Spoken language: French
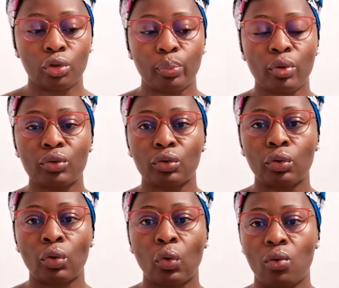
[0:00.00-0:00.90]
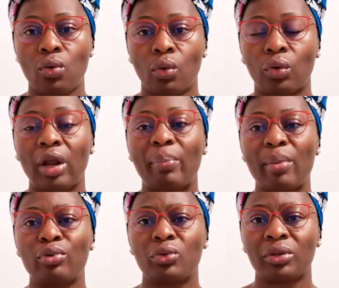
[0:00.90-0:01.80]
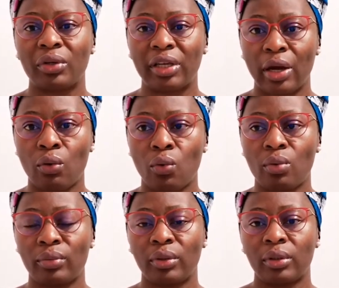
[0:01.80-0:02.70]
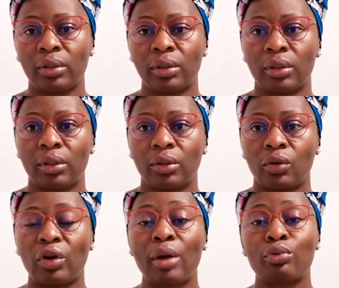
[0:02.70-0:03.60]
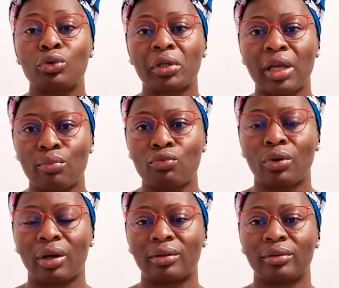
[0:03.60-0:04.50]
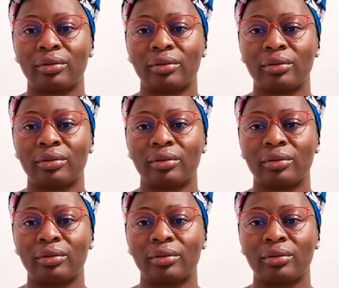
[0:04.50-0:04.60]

je pense que on n'a pas besoin de chaos. On a besoin d'amour.